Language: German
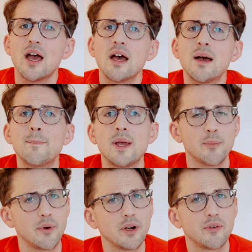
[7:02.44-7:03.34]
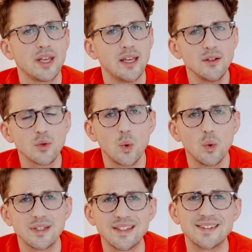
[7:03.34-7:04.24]
ähm, Embroidery
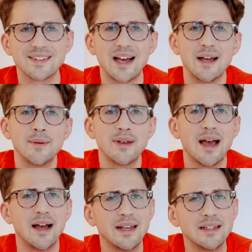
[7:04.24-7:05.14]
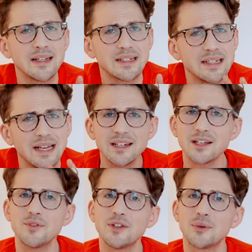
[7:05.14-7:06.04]
Intro. Das ist in einer
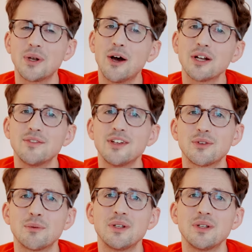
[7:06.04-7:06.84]
kleineren Version auch die Version,